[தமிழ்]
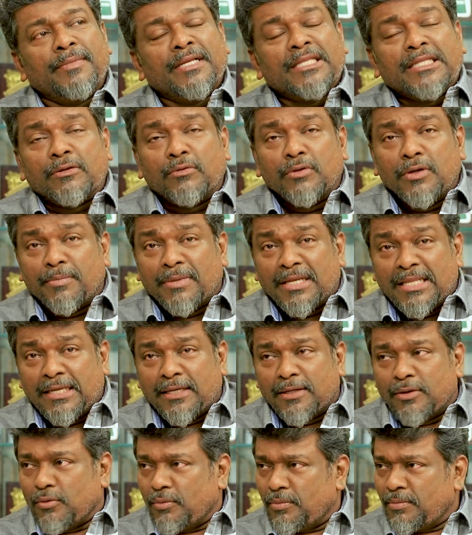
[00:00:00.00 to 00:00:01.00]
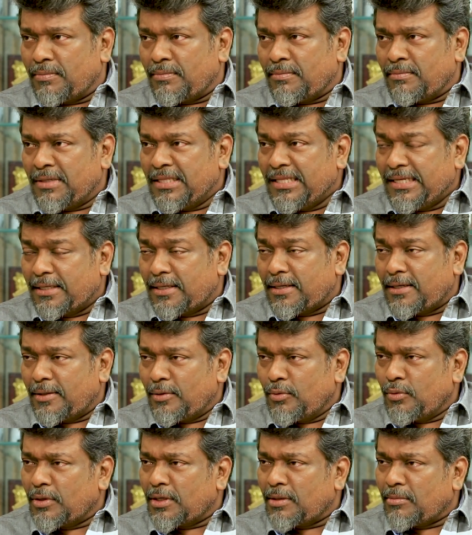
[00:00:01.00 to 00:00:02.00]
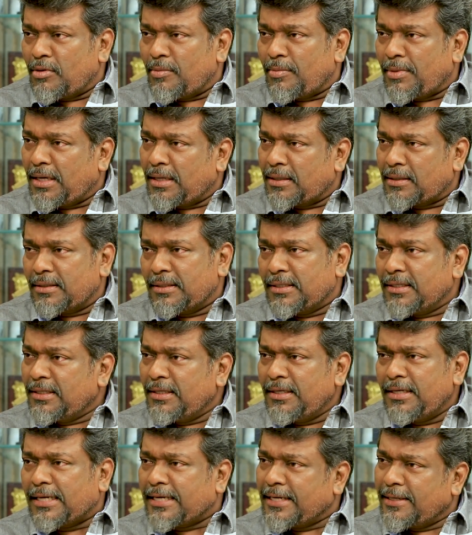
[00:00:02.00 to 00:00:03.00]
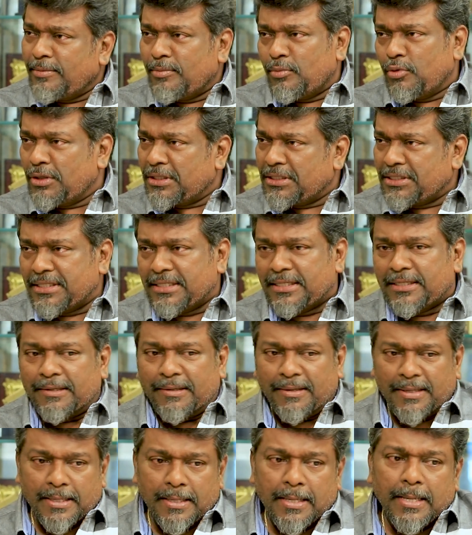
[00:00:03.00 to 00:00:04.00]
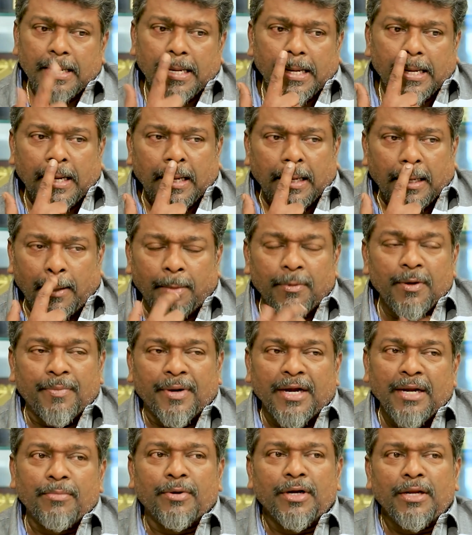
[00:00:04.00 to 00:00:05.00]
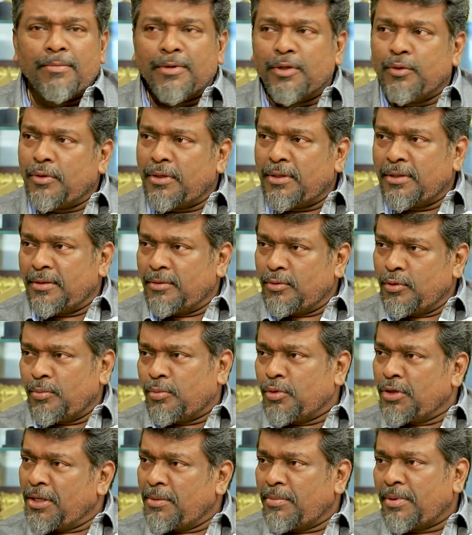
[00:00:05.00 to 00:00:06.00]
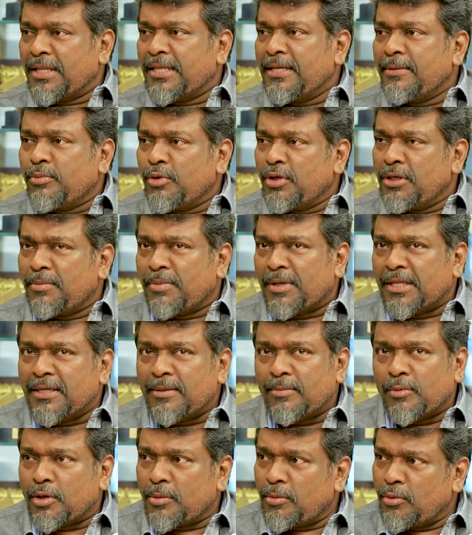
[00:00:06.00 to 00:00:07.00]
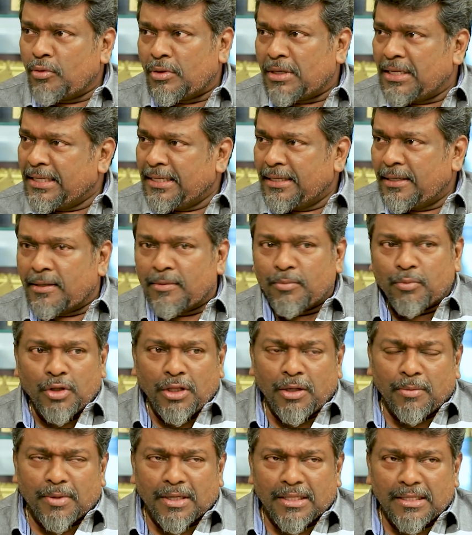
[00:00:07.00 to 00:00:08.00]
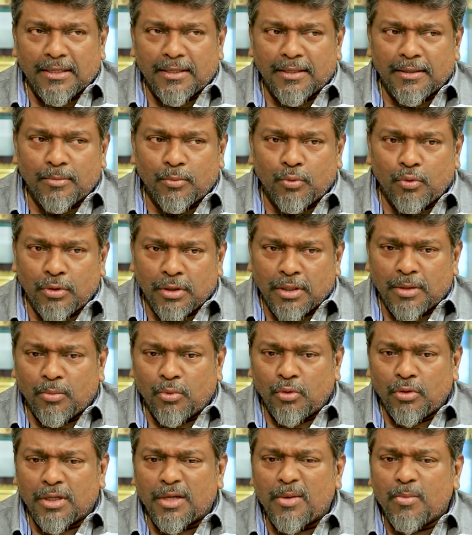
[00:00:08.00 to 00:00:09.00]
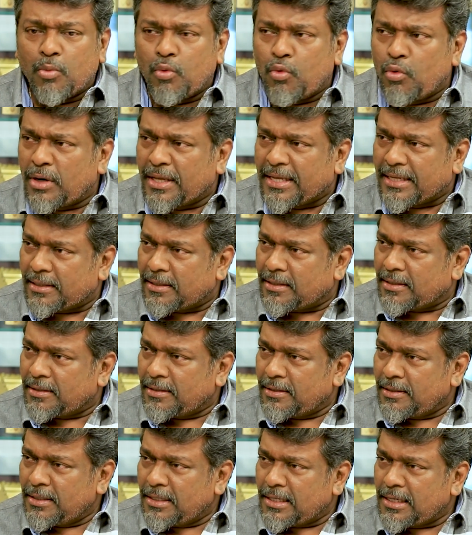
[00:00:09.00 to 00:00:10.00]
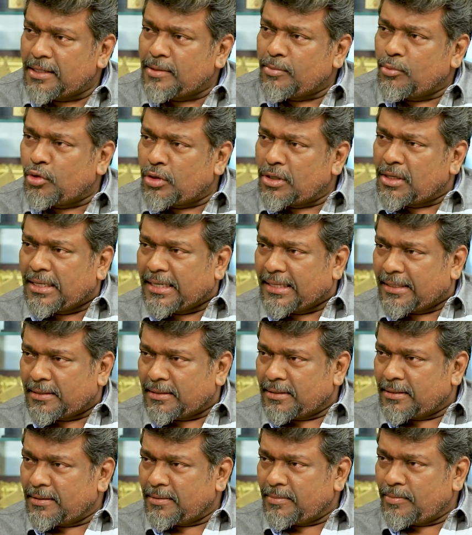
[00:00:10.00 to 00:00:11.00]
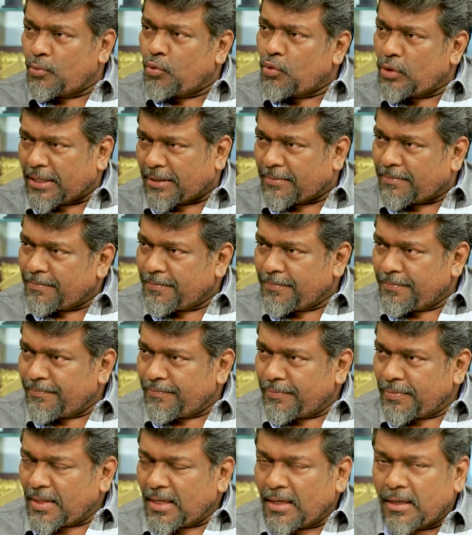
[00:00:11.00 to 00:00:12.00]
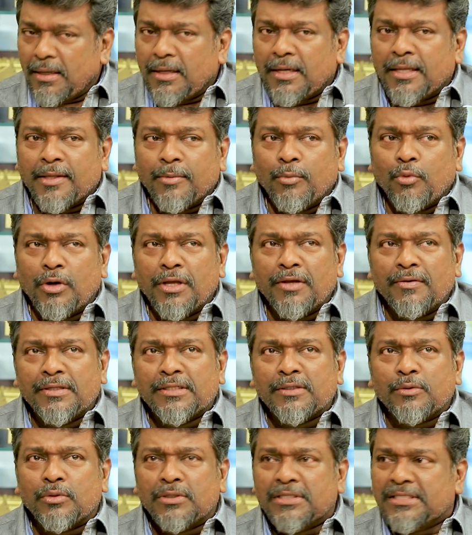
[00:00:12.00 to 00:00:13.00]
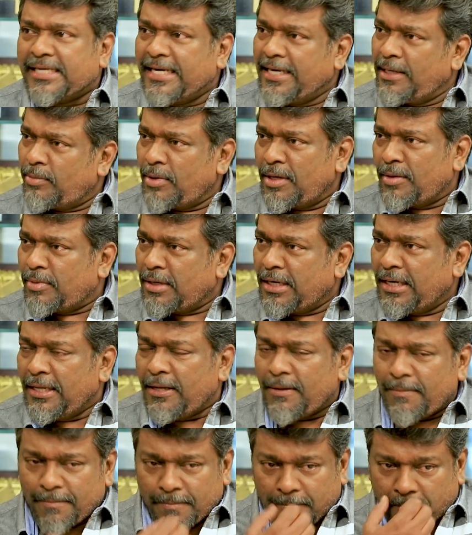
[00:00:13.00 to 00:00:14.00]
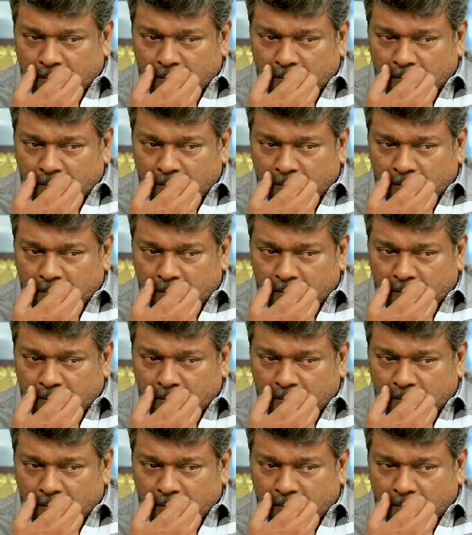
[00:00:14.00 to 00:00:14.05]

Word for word: மற்றவங்க மதிக்கணும் மதிக்கிற அளவுக்கு நம்ம மாறுறதுக்கு நிறைய முயற்சிகள் அப்படி பண்ணி பண்ணி மெதுவாக ஒரு புதிய பாதை புதிய பாதையின் மூலமாக ஒரு அங்கீகாரம் புதிய பாதைங்கிறது முழுக்க முழுக்க மூளை அது முகம் கிடையாது அது மூளை அந்த மூளையை வச்சு ஒரு ஸ்க்ரீன் ப்ளே பண்ணி